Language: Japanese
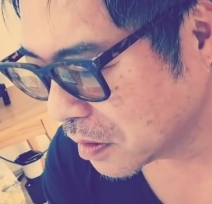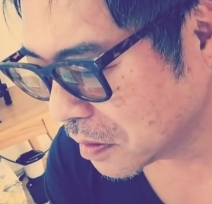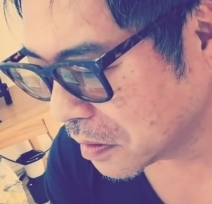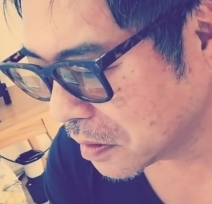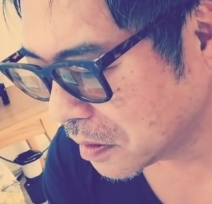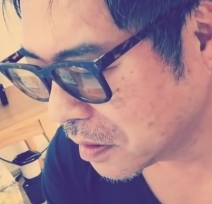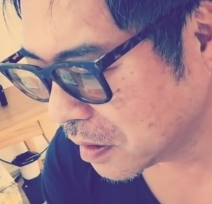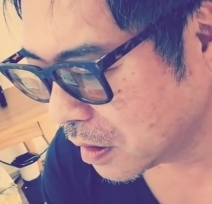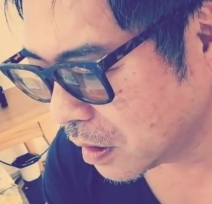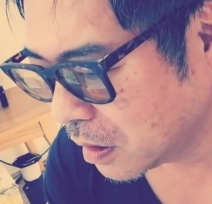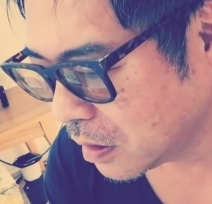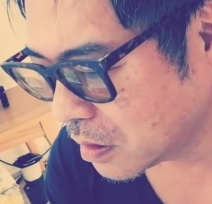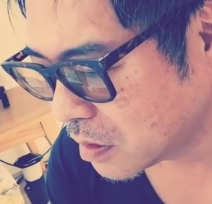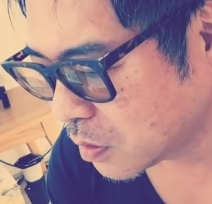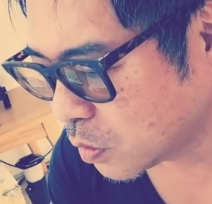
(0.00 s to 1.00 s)
えー、
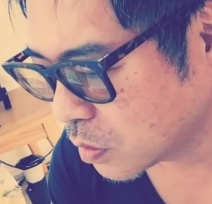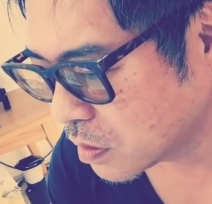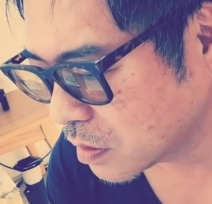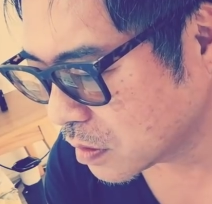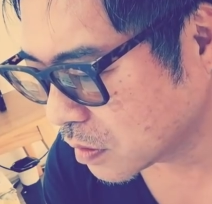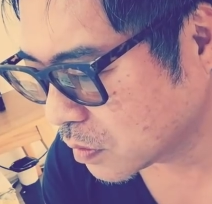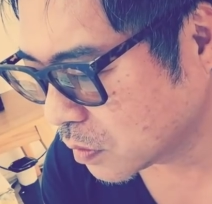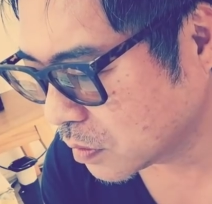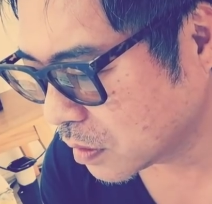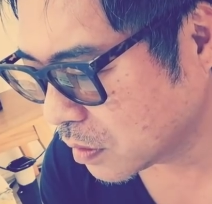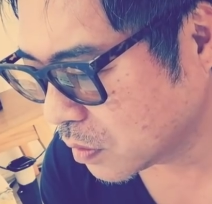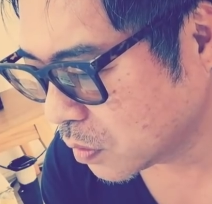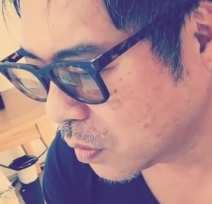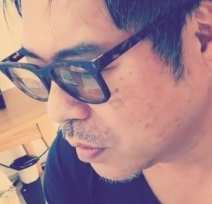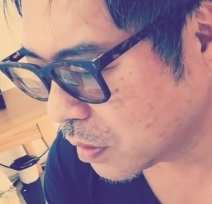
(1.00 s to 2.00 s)
一個人がそんな
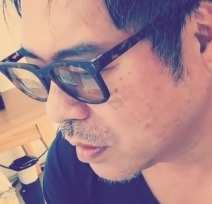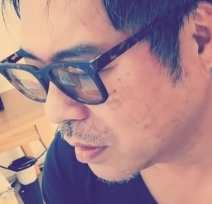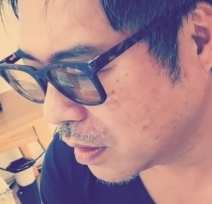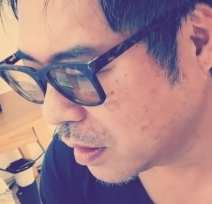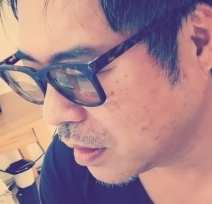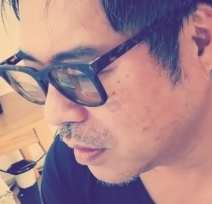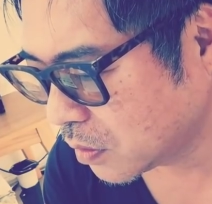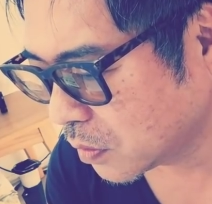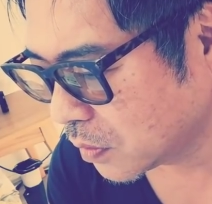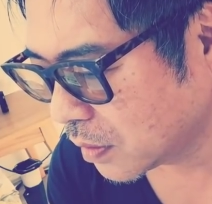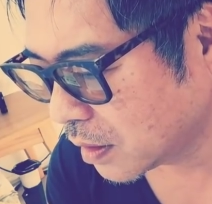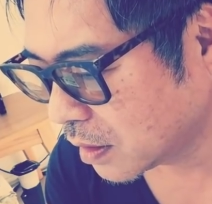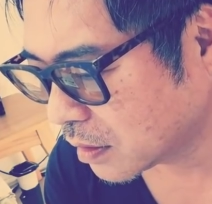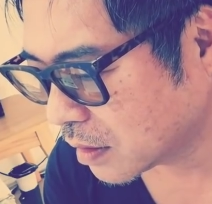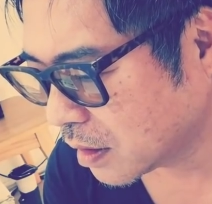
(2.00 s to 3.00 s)
に大きな影響
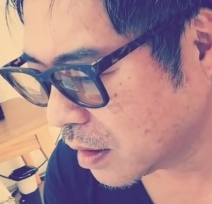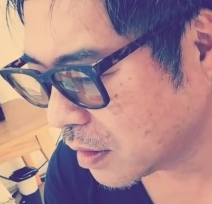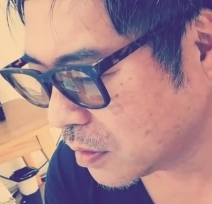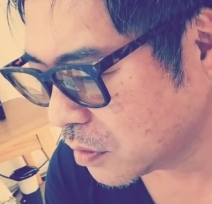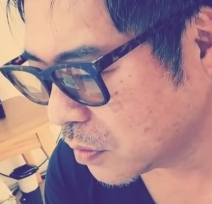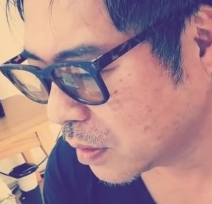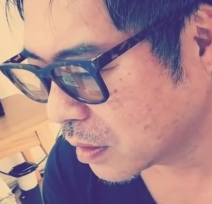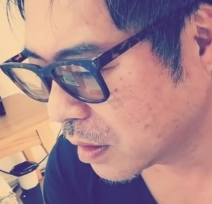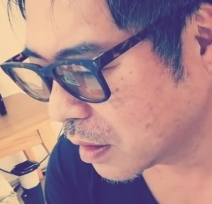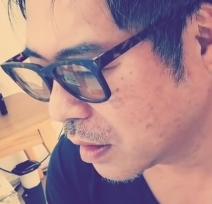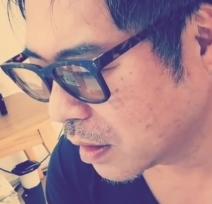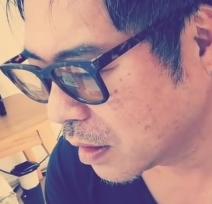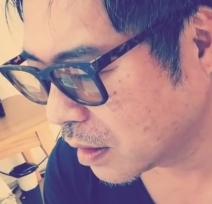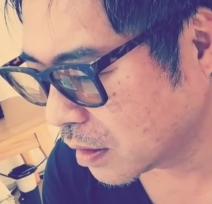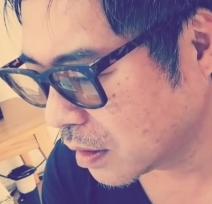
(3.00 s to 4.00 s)
を与えるわけ
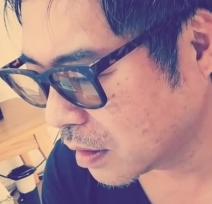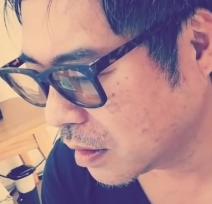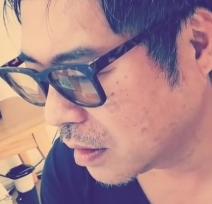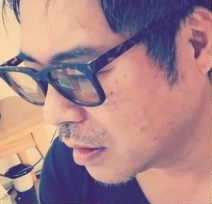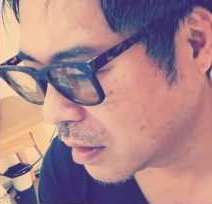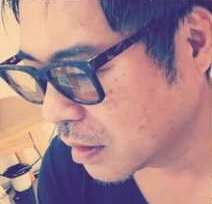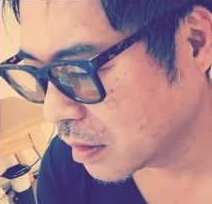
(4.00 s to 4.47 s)
がない。